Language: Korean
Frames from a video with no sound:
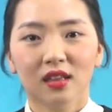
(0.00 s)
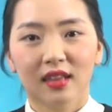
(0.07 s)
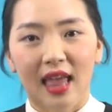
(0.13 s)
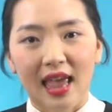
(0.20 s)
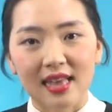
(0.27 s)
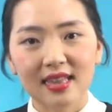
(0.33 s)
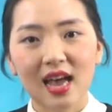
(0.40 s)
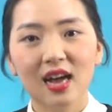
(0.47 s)

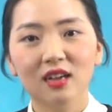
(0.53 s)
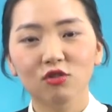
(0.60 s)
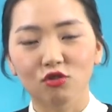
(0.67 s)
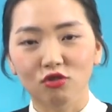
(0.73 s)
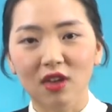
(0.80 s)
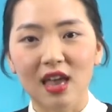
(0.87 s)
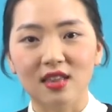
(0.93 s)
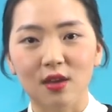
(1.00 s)
대상
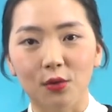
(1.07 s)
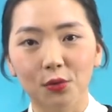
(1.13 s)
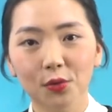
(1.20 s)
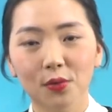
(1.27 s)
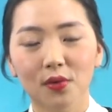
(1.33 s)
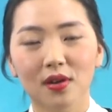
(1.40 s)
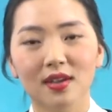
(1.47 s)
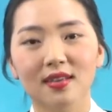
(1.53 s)

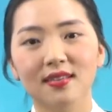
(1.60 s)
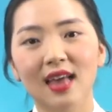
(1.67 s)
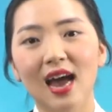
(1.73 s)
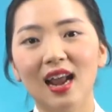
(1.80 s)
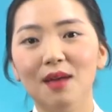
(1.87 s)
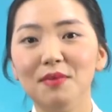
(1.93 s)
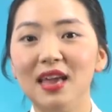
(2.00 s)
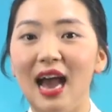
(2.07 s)
중에서도
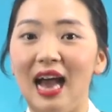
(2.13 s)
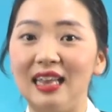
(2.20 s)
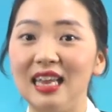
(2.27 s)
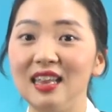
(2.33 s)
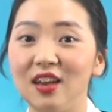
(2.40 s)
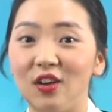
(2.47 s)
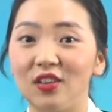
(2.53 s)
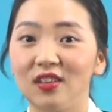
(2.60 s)
사람이
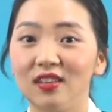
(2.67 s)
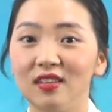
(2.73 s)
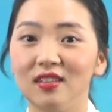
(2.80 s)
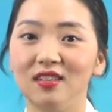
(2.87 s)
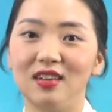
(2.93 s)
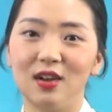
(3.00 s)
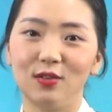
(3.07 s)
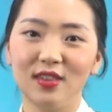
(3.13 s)
아닌
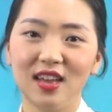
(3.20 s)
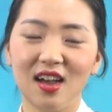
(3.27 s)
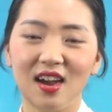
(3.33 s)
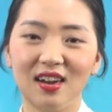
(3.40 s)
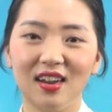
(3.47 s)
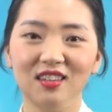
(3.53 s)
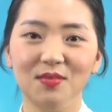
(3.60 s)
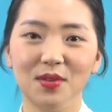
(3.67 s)
것이라고
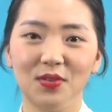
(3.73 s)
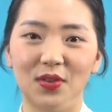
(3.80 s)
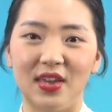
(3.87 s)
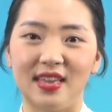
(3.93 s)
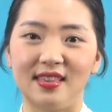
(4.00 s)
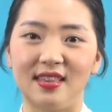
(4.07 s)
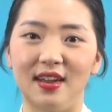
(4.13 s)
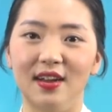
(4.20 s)
생각을 하시면
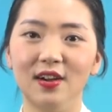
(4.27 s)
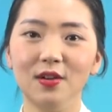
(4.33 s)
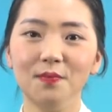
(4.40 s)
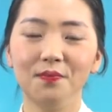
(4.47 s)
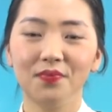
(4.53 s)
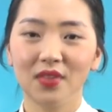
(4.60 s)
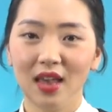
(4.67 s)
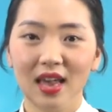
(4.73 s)
되겠어요.